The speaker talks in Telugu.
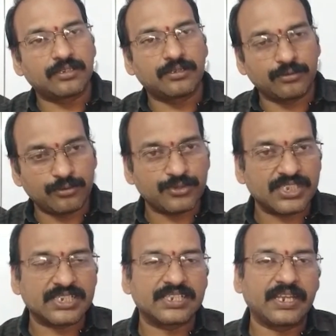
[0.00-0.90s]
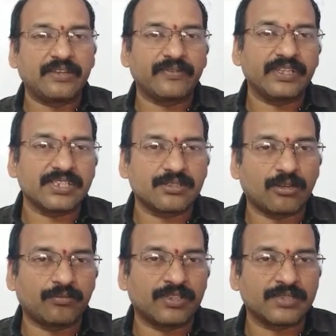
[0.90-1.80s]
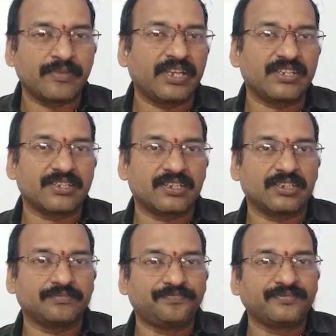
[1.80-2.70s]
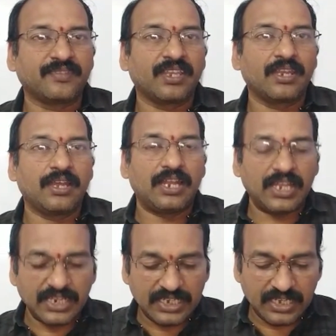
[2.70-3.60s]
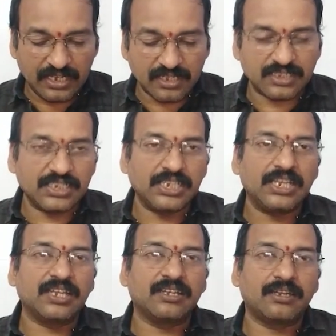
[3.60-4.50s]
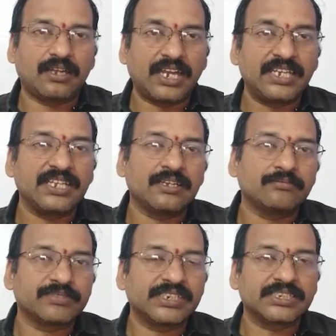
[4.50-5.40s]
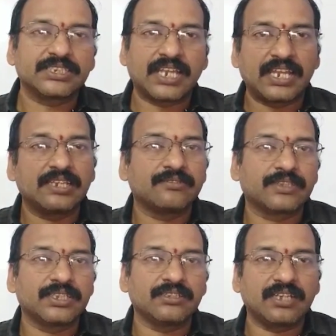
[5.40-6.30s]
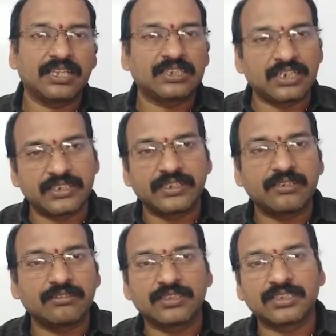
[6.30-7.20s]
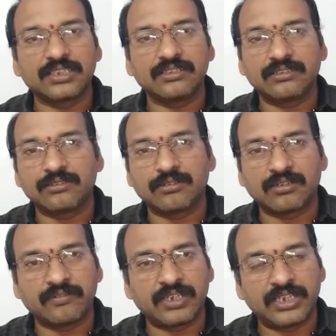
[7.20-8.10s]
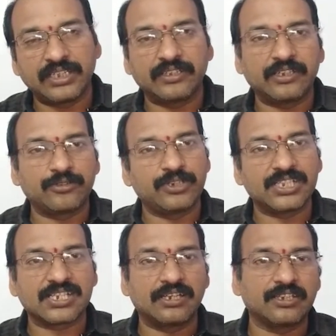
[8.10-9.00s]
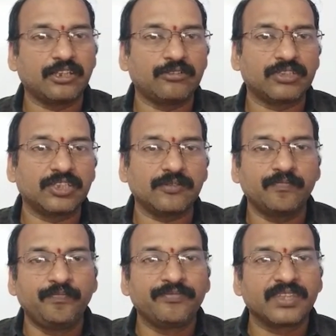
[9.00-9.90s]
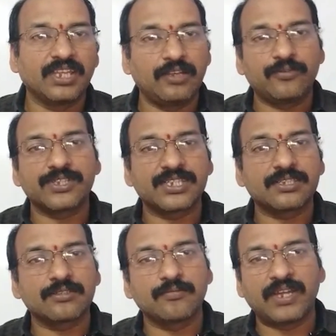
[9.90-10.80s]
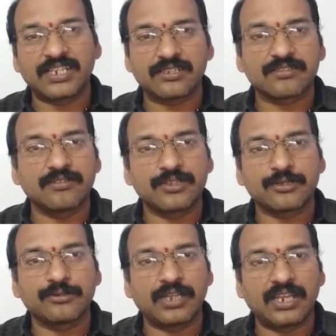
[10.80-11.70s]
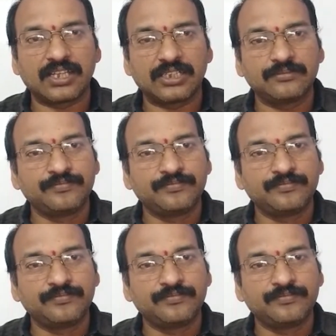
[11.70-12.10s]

టూ సిక్స్ నైన్ ఫైవ్ స్టాప్ లాస్ మెయింటైన్ చేయండి అలాగే నిన్న ఈ ఐటీ కంపెనీస్ ర్యాలీ ఉంది అది కంటిన్యూ అవుతుంది ఇంకొక వన్ డే టూ డేస్ కంటిన్యూ ఉంది ఇన్ఫోసిస్ బై చేసుకోవచ్చు అలాగే